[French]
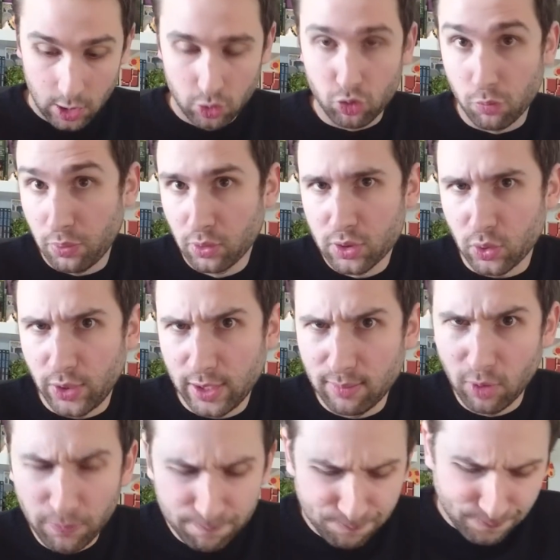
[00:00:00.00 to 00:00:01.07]
Je pense
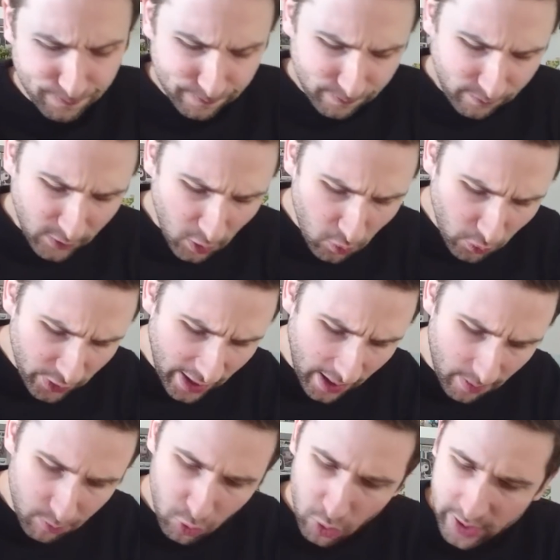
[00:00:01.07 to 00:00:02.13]
honnêtement on
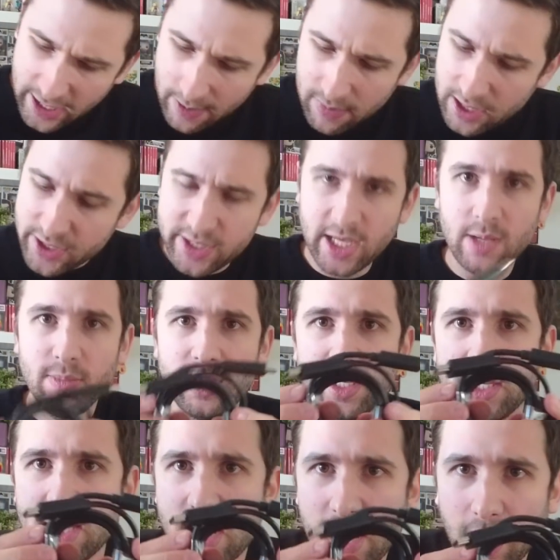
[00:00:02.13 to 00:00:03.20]
a le câble HDMI
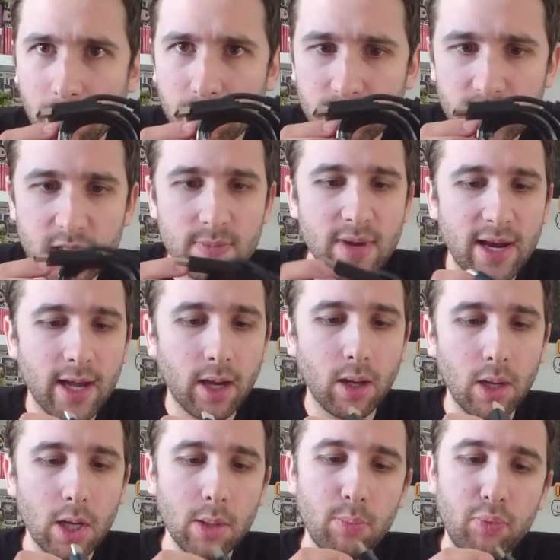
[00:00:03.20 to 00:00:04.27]
qui est là, qui m'a
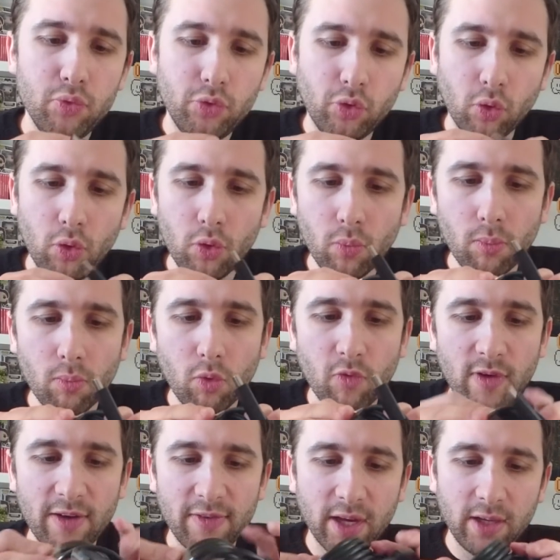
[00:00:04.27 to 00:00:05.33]
l'air plutôt long. On
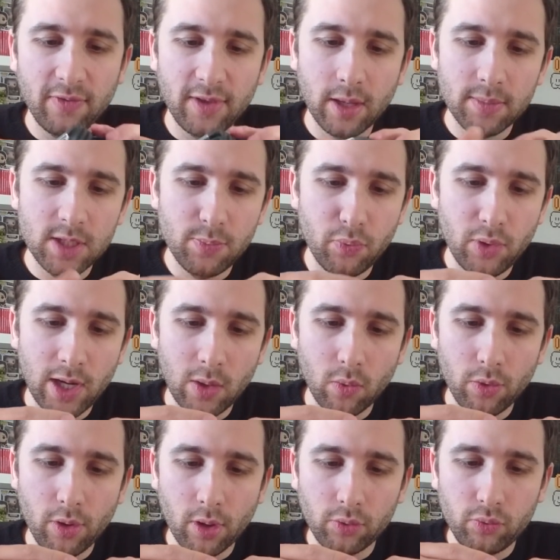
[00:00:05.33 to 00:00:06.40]
va vérifier un petit peu la
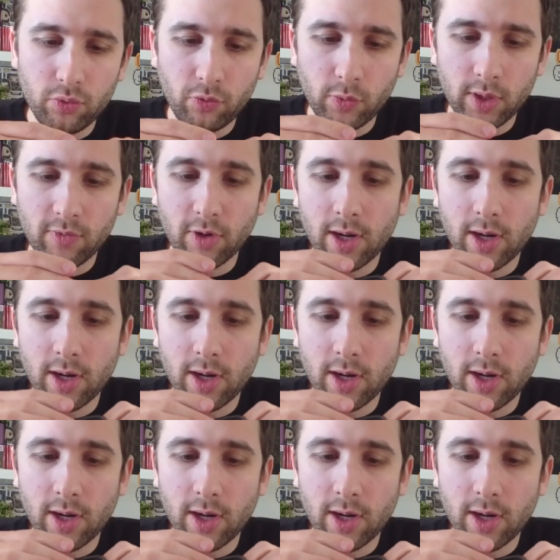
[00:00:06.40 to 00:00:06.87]
longueur tout de suite.